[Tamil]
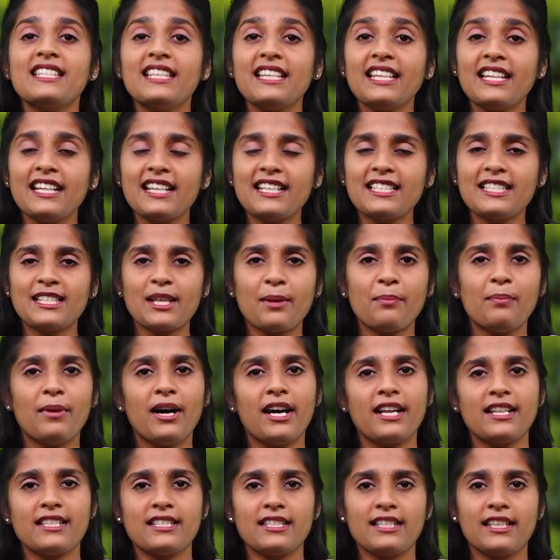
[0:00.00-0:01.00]
சீரக
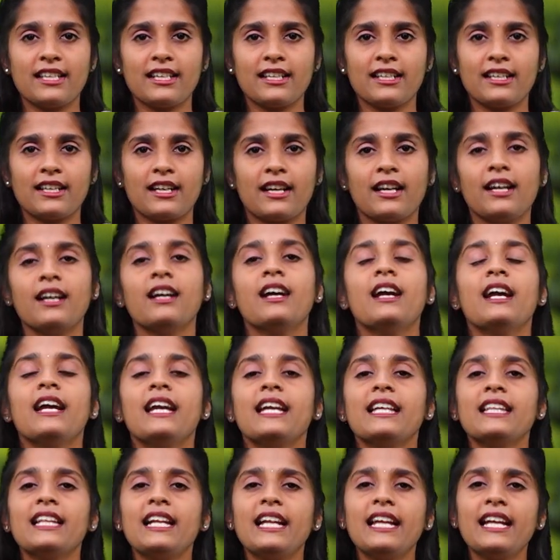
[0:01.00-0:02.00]
சம்பா அரிசிக்கு இருக்குது
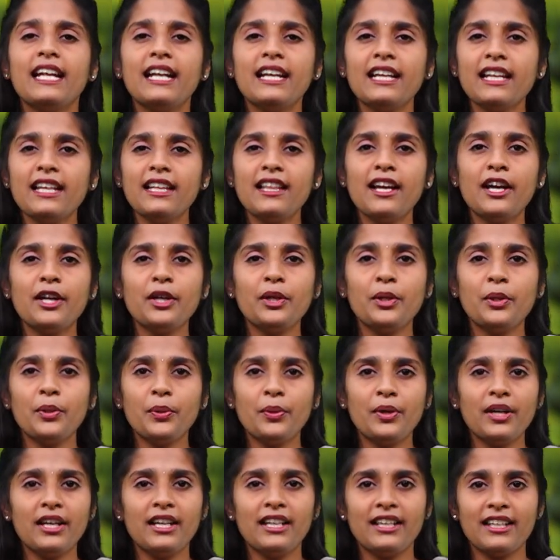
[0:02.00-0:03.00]
இதில் என்ன தான்
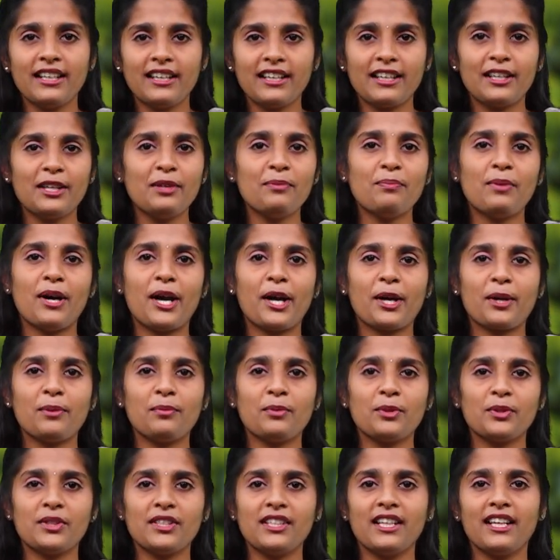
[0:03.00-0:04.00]
நியூட்ரியன்ட் இருக்குன்னு
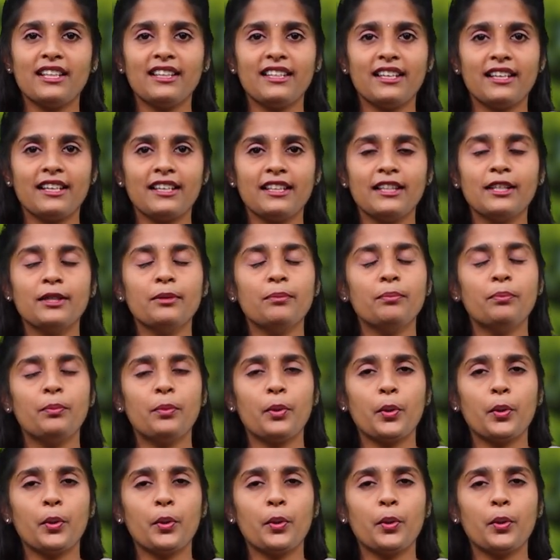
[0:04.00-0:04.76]
பார்க்கும்போது தான் தெரியுது